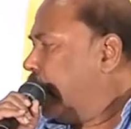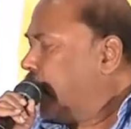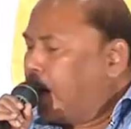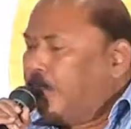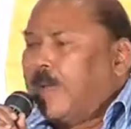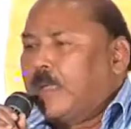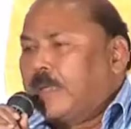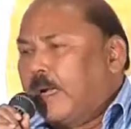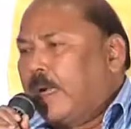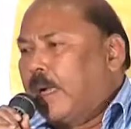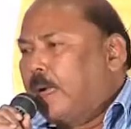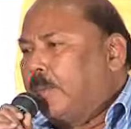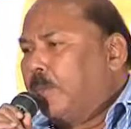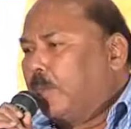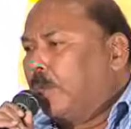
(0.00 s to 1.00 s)
నిర్మాతగా
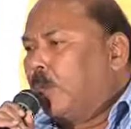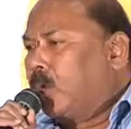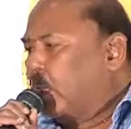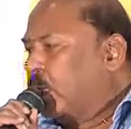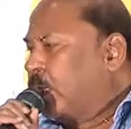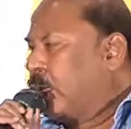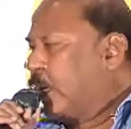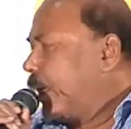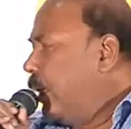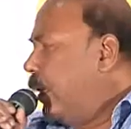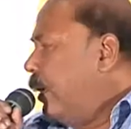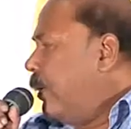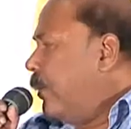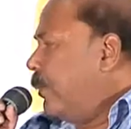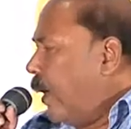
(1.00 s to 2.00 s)
ముందుకొచ్చిన
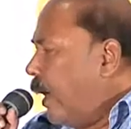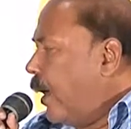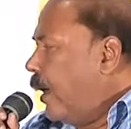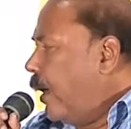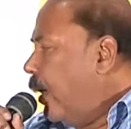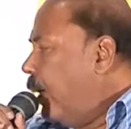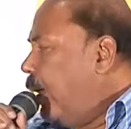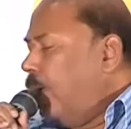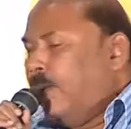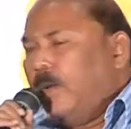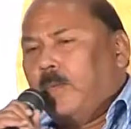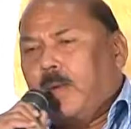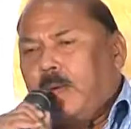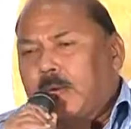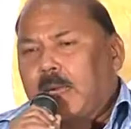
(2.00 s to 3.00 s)
మా
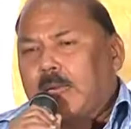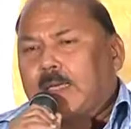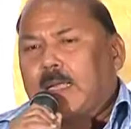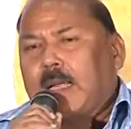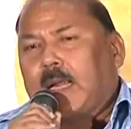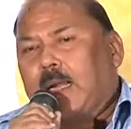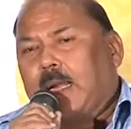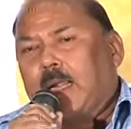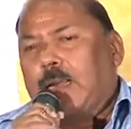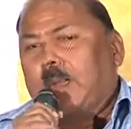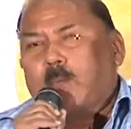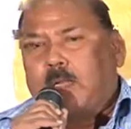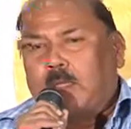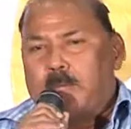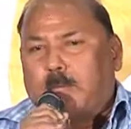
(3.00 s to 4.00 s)
వెంకటేష్ గారిని
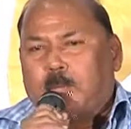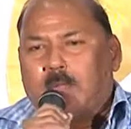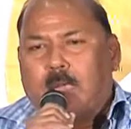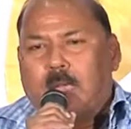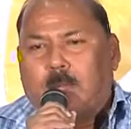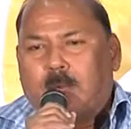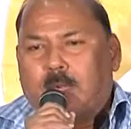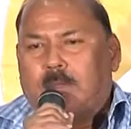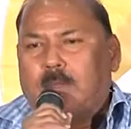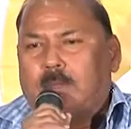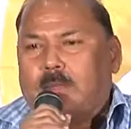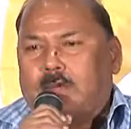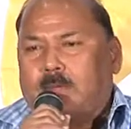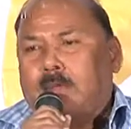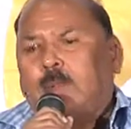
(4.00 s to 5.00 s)
మనస్ఫూర్తిగా
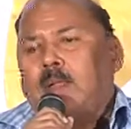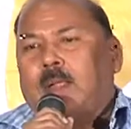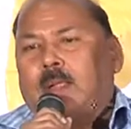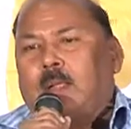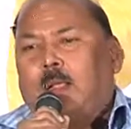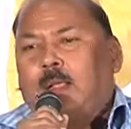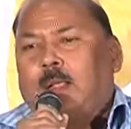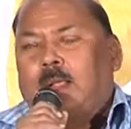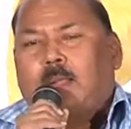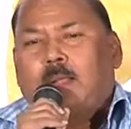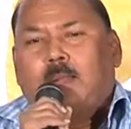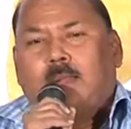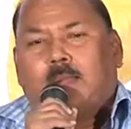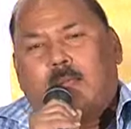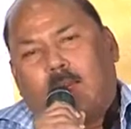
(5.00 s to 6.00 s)
అభినందిస్తూ
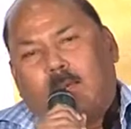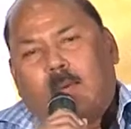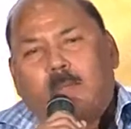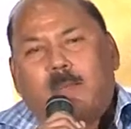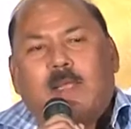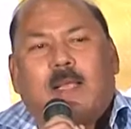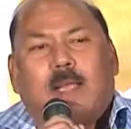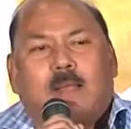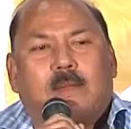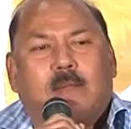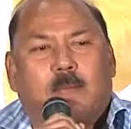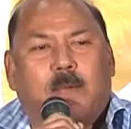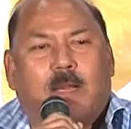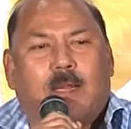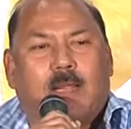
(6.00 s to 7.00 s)
సరే వంశీ గారి
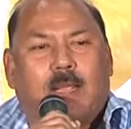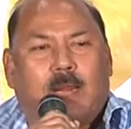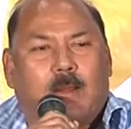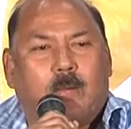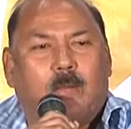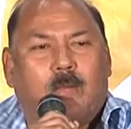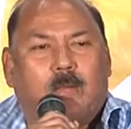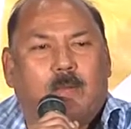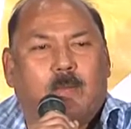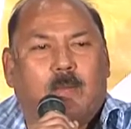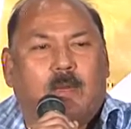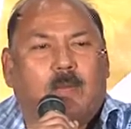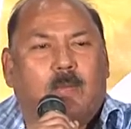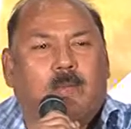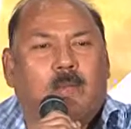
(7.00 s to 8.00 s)
సినిమా అంటే ఎలా ఉంటుందో
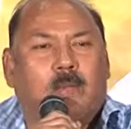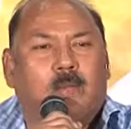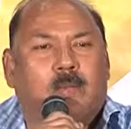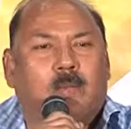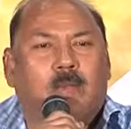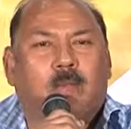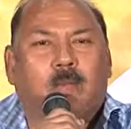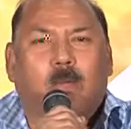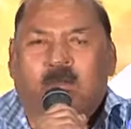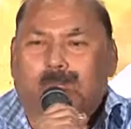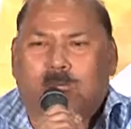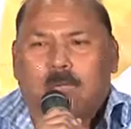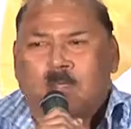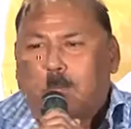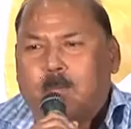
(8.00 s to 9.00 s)
మనం
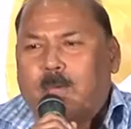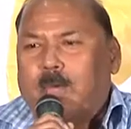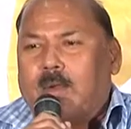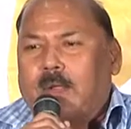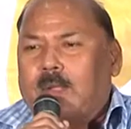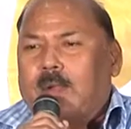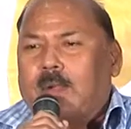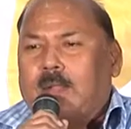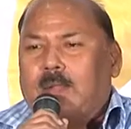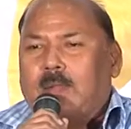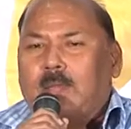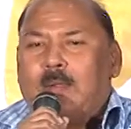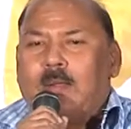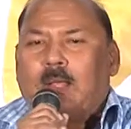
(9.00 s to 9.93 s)
కొత్తగా చెప్పుకోనక్కర్లేదు